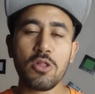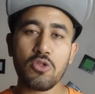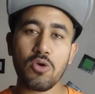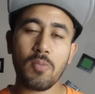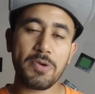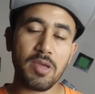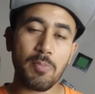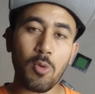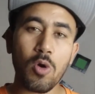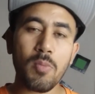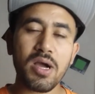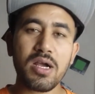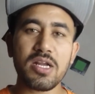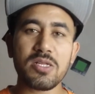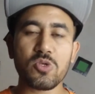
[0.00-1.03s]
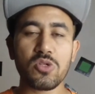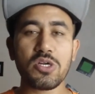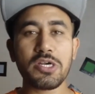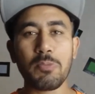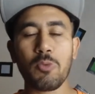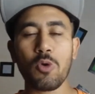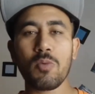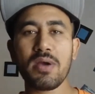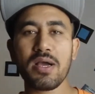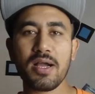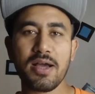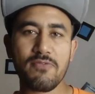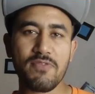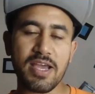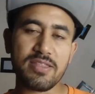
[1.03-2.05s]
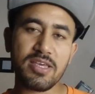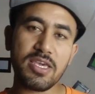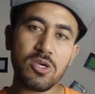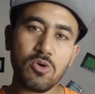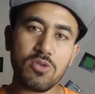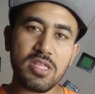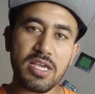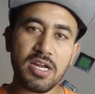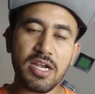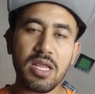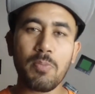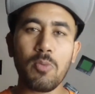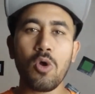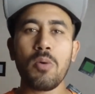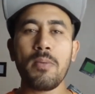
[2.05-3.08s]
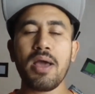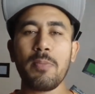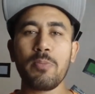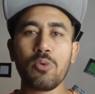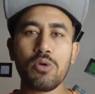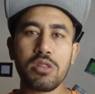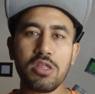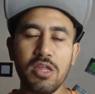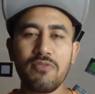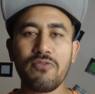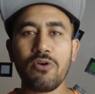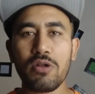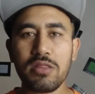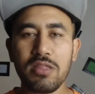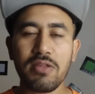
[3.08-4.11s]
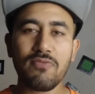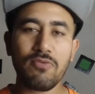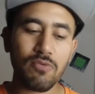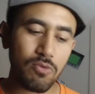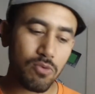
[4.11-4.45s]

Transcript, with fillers: तो आप डिप्लोमा करते हो ना डिप्लोमा का फ़ायदा ये होता है कि डिप्लोमा में आपको सिर्फ और सिर्फ